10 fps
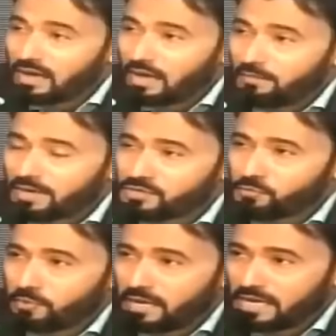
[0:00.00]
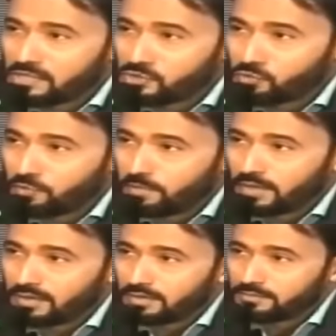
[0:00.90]
আমাকে একটু বলবা এইচ টু মানে
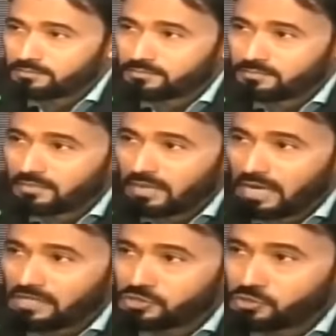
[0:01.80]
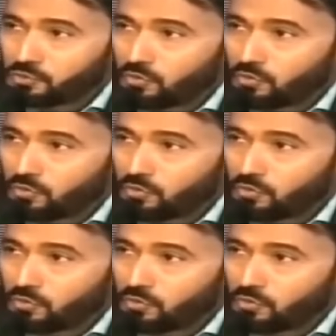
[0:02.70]
কি এইচ টু